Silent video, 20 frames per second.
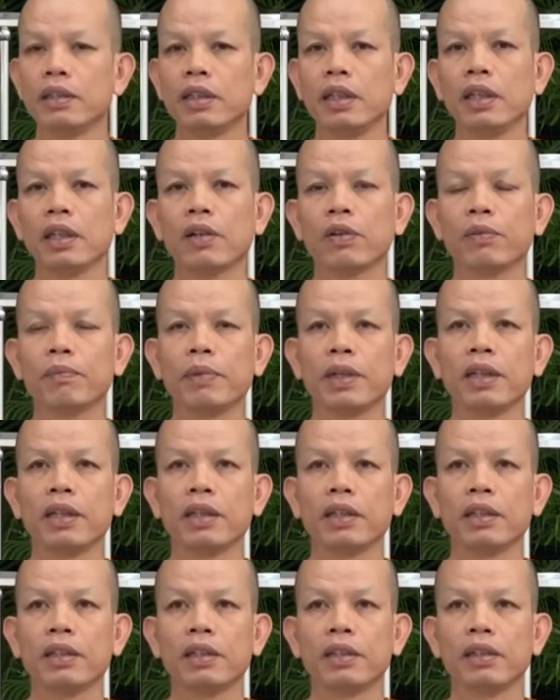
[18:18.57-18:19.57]
อินทรีย์ของเพิ่
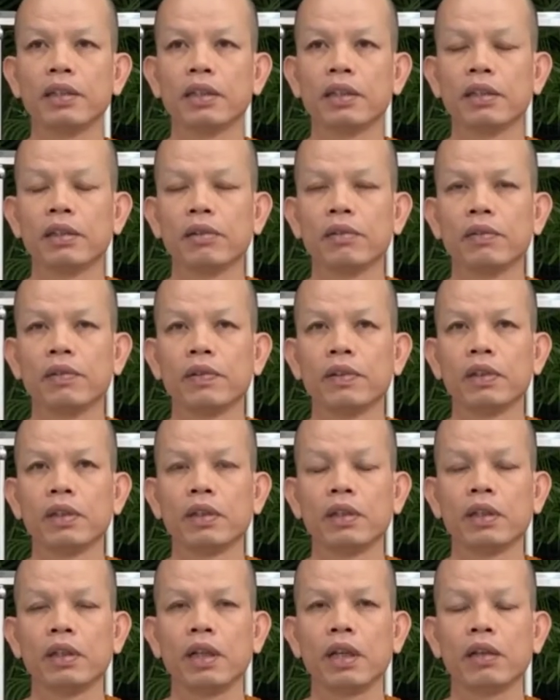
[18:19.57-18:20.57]
น
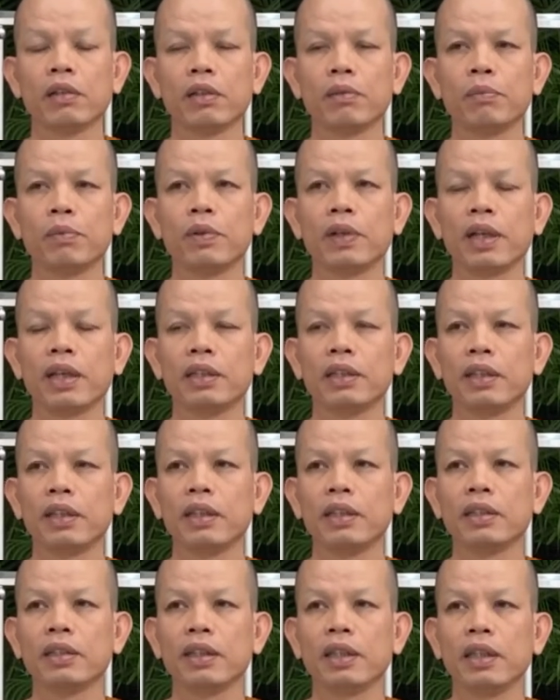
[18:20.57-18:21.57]
แล้วถ้าผู้ใดสี
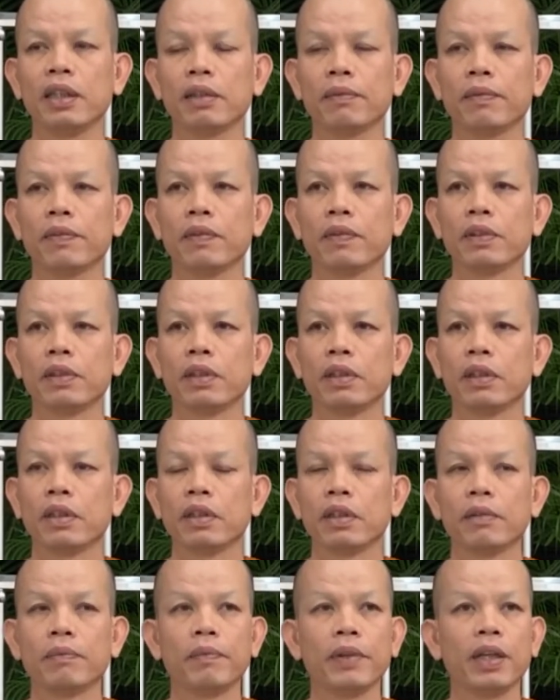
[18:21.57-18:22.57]
อินทรีย์
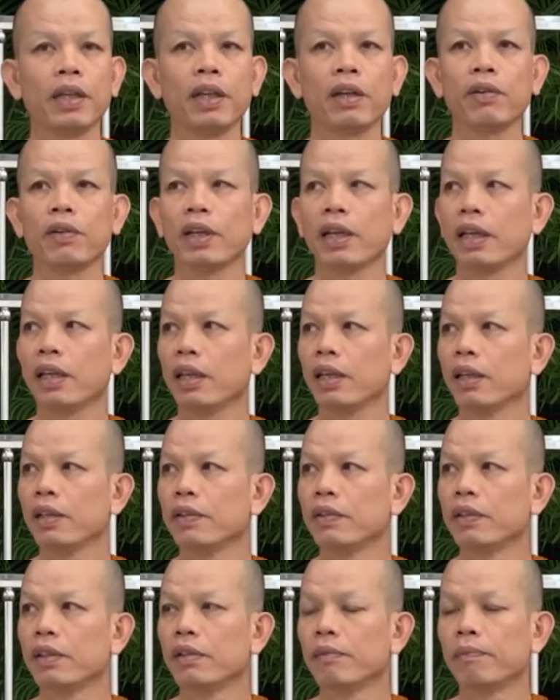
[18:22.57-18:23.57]
เป็นแนวใด
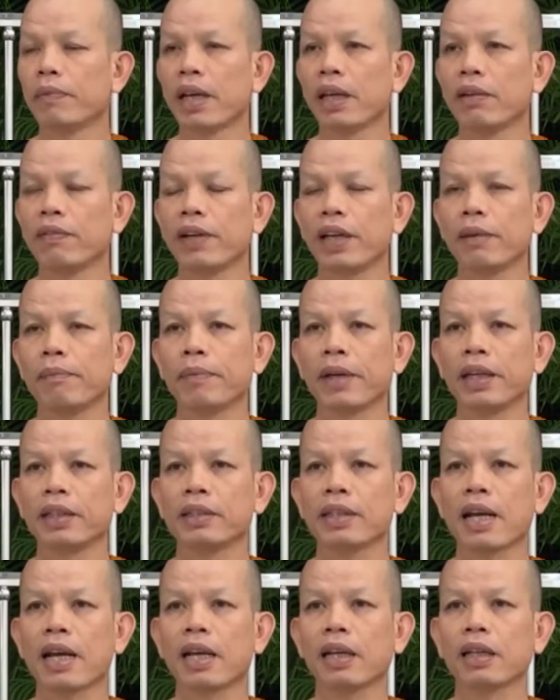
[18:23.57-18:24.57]
ไปไว้ไป
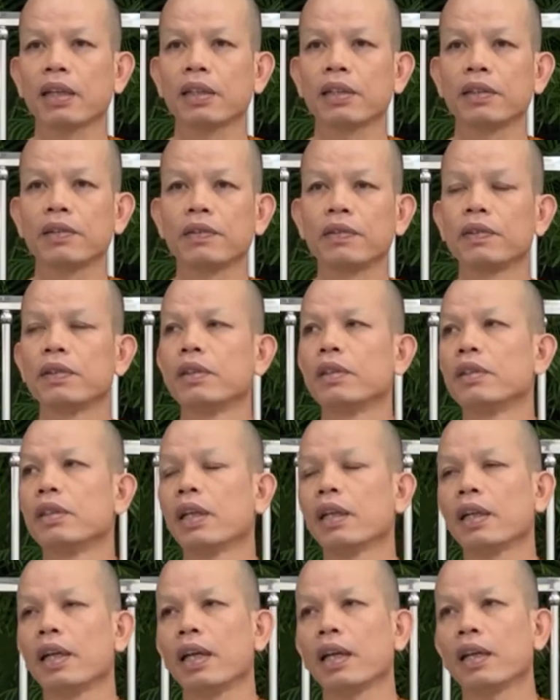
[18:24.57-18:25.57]
ซาก
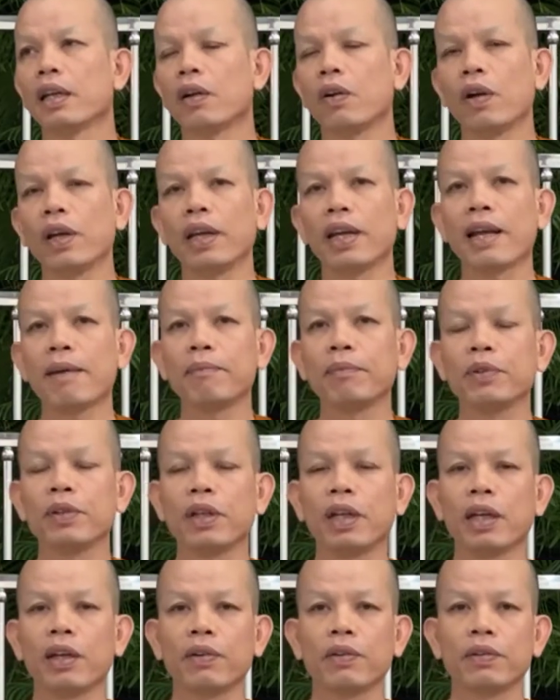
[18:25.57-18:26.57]
จังใดก็ร้อยล้ำอ
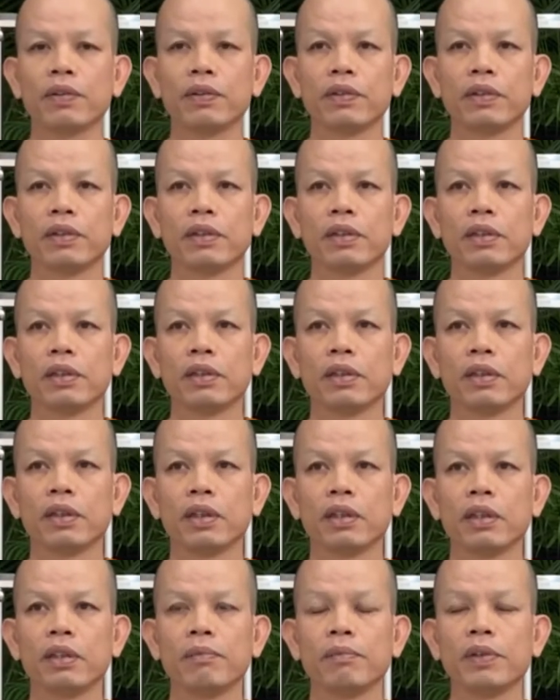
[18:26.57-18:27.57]
ยู่แล้ว
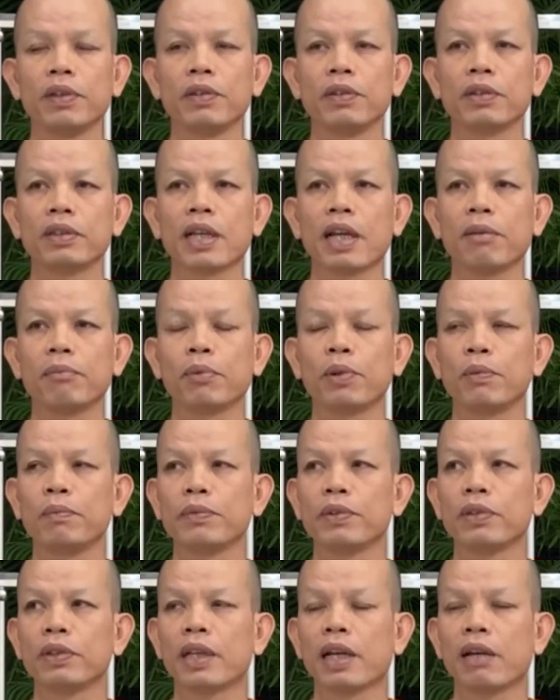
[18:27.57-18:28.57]
แต่ขึ้นไปอยู่สั้นพ
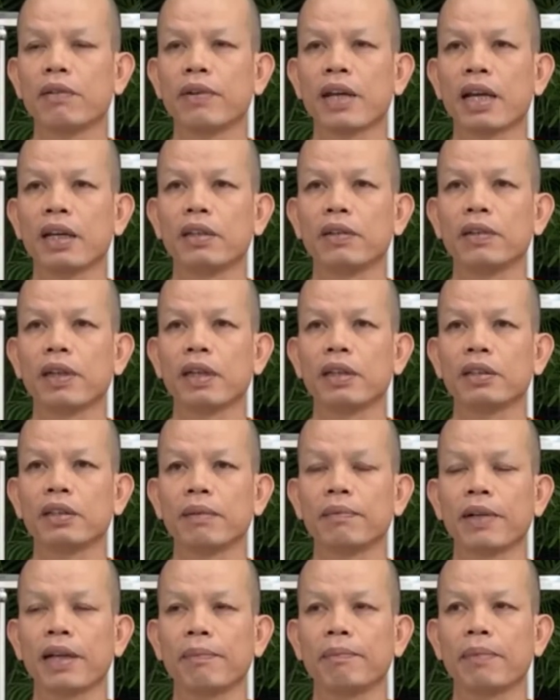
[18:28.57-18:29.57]
มสุทาวาสยู่หัน
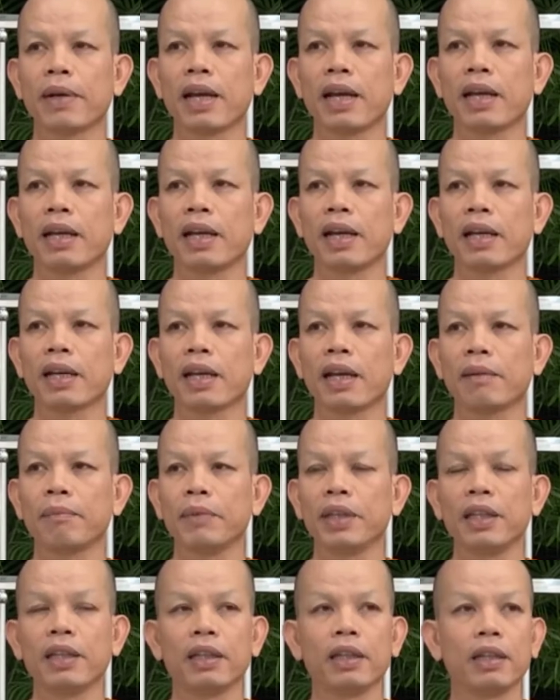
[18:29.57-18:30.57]
สำหรับผ้าหน้าข้า
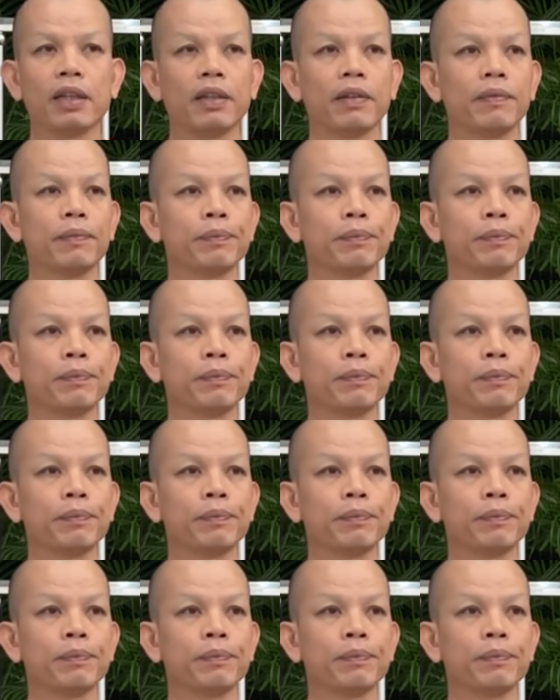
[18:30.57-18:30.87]
มี